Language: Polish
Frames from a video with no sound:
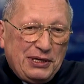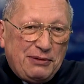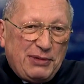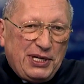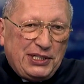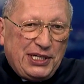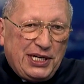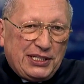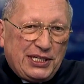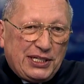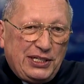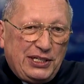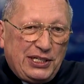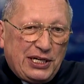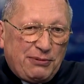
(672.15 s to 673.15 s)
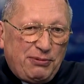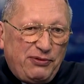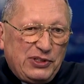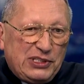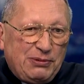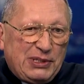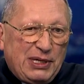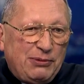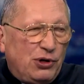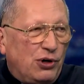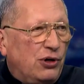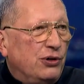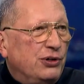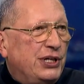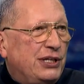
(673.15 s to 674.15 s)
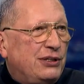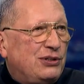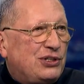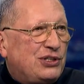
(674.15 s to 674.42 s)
mediach, takich jak powiedzmy tam Onet,